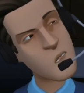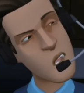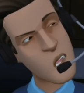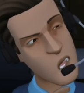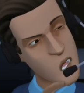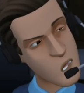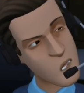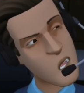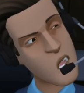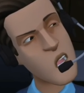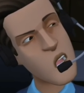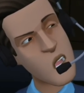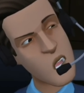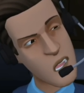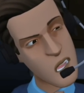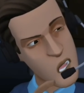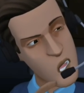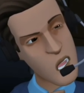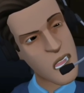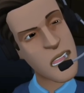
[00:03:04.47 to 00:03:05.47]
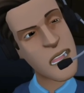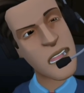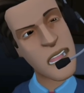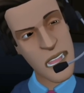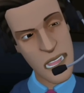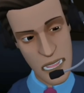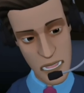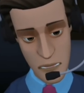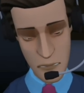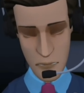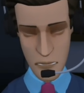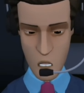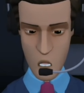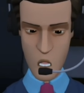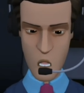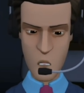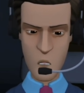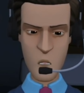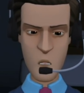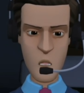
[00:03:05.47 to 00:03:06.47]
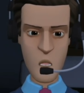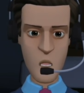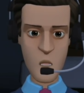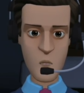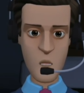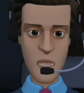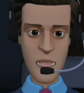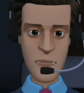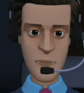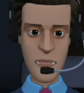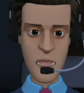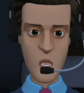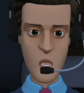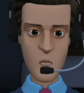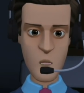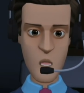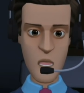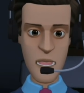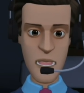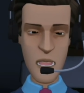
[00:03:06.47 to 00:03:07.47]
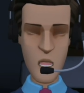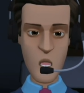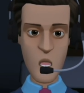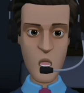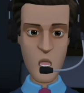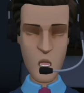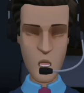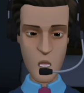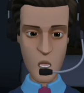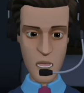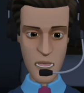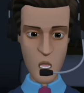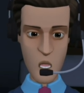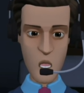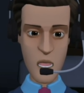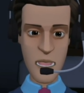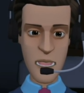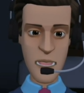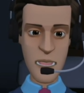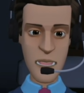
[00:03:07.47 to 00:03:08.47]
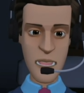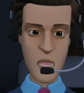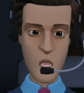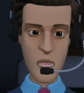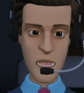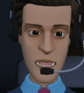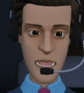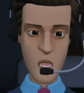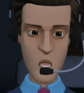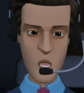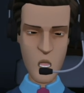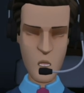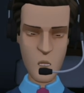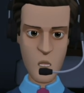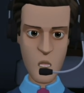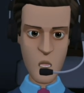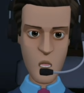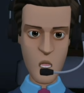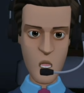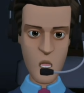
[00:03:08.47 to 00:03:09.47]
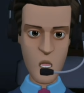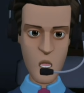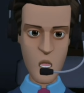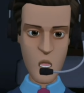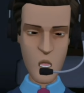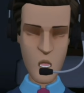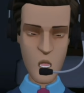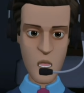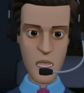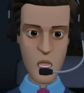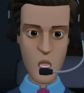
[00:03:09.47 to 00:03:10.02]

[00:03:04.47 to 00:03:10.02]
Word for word: মোটামুটি ফাইনাল এবং কালকে আমরা বলেও ছিলাম যে অ্যান্থনি স্টোকসও মোটামুটি ফাইনালই আছে এখনও পর্যন্ত